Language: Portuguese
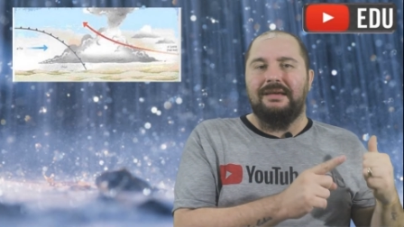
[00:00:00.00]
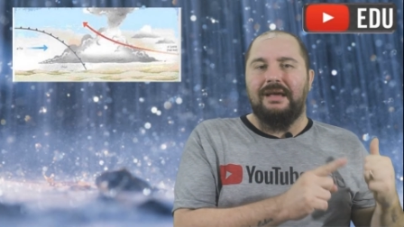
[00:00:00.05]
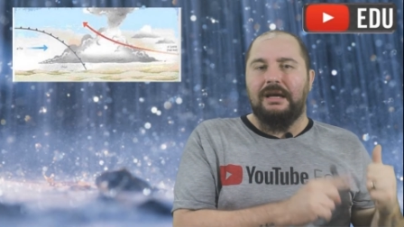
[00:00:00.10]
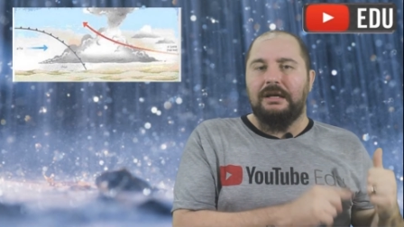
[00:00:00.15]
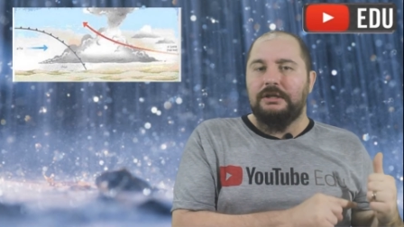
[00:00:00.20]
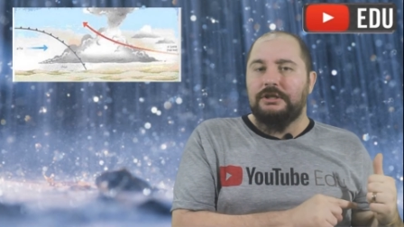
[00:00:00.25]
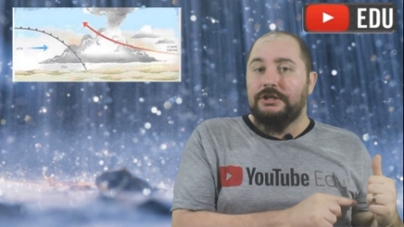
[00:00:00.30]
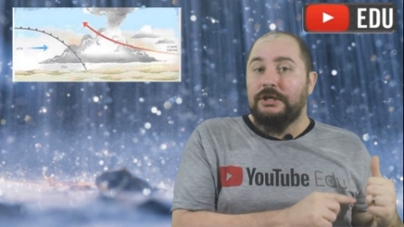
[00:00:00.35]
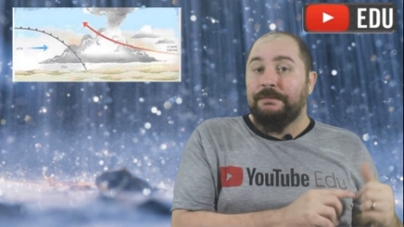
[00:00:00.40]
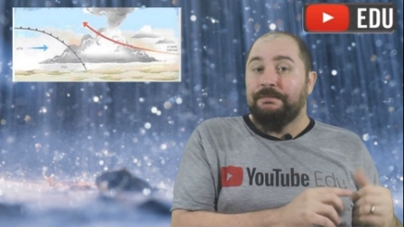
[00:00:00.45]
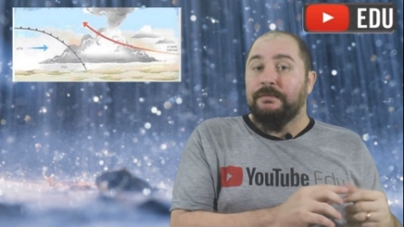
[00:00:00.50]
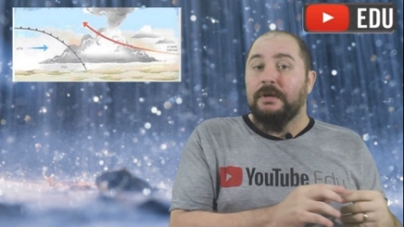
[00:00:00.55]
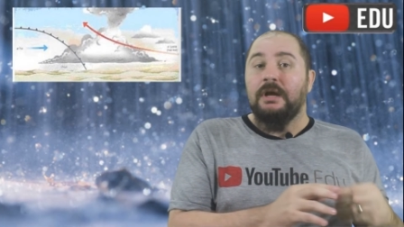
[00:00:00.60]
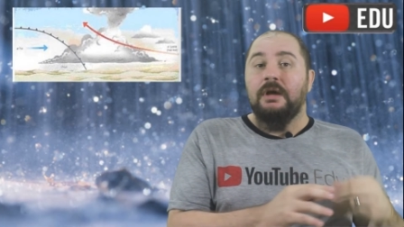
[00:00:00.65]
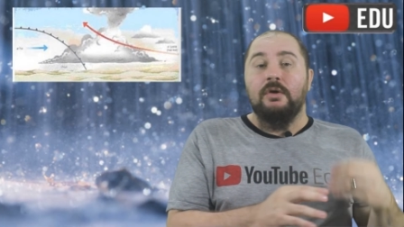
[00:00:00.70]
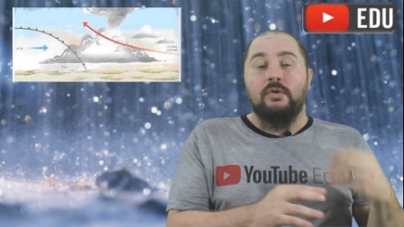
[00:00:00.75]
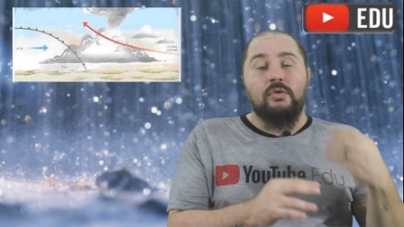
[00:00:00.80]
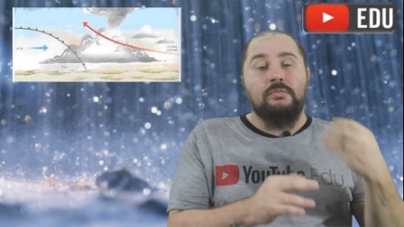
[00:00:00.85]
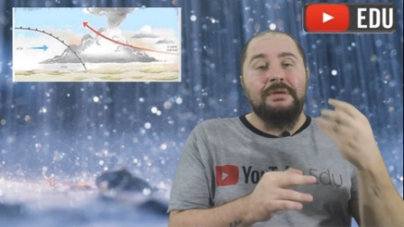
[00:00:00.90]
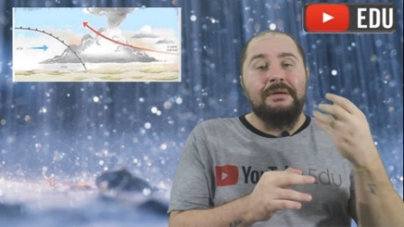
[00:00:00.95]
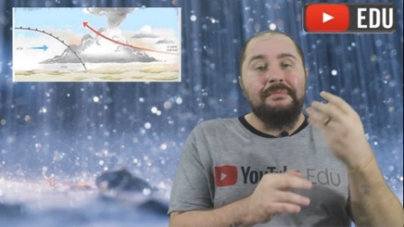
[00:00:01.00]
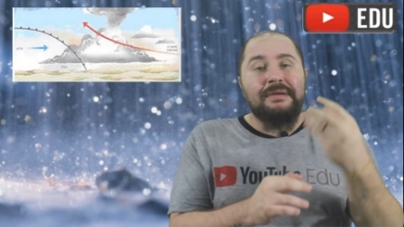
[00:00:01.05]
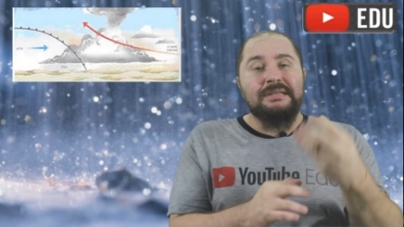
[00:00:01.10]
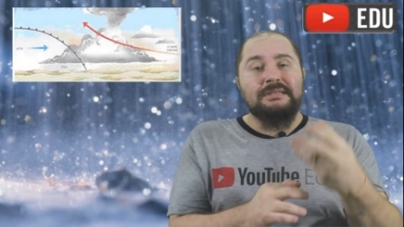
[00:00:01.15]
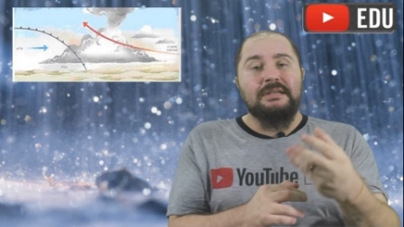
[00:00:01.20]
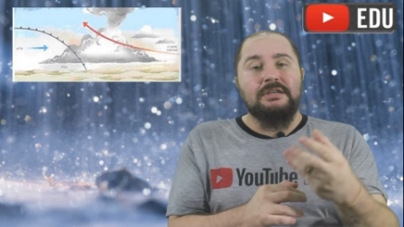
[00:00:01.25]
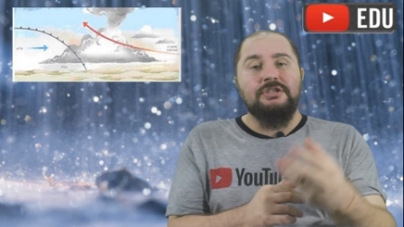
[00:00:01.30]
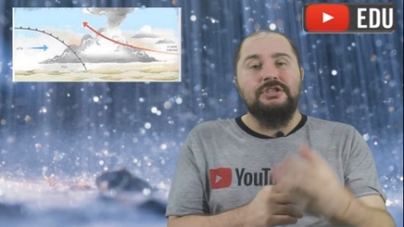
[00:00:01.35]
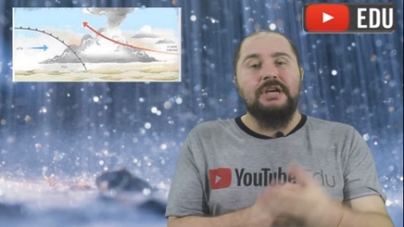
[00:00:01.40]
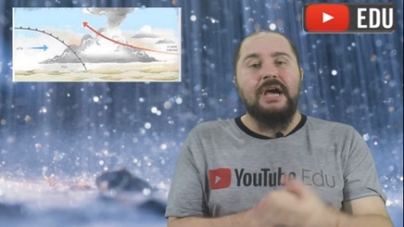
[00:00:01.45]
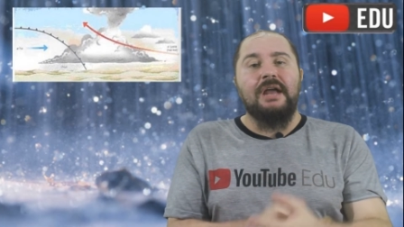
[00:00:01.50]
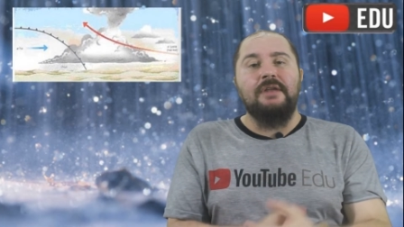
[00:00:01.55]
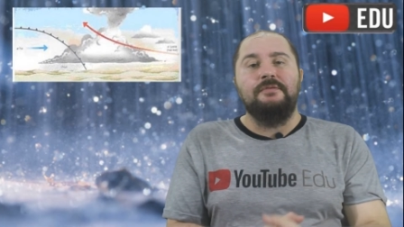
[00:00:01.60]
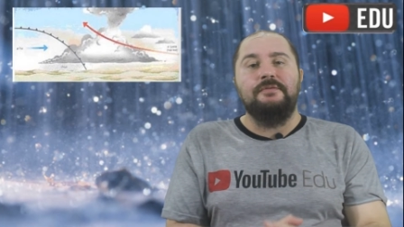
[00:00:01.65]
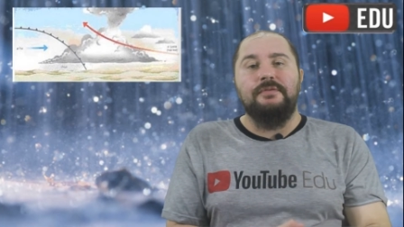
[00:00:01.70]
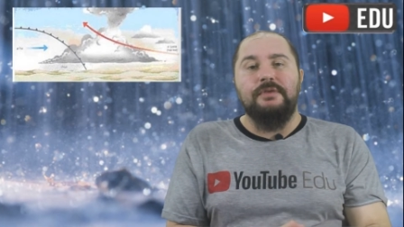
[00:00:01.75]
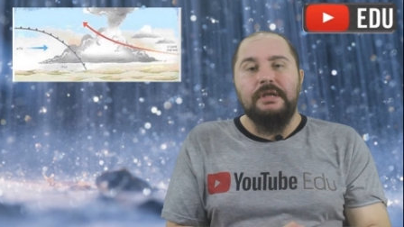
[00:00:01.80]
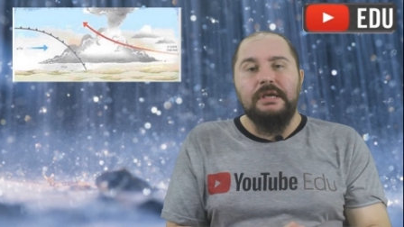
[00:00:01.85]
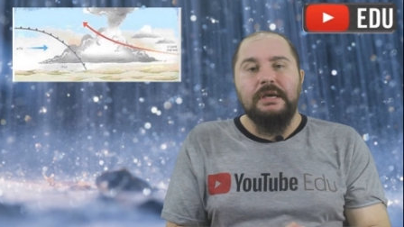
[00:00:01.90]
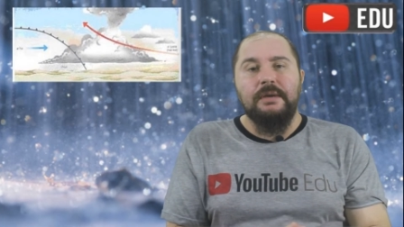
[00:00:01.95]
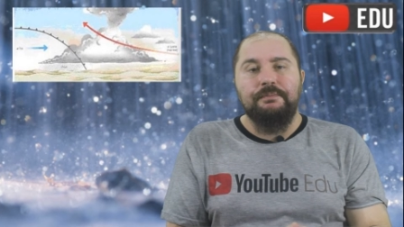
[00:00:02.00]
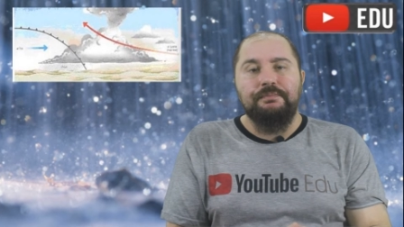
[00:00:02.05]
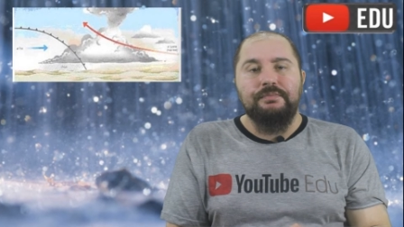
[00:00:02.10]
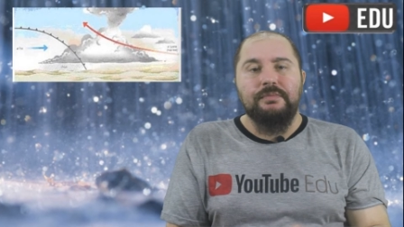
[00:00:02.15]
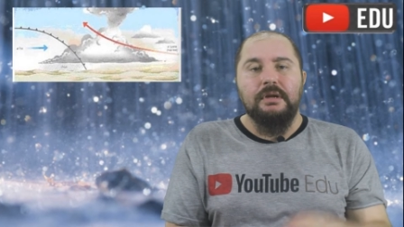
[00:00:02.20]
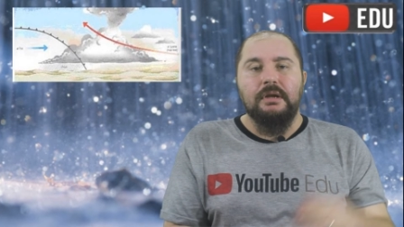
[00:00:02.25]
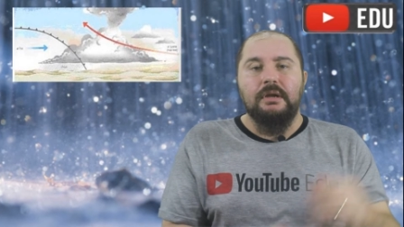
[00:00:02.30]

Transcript: quente com uma massa de ar fria.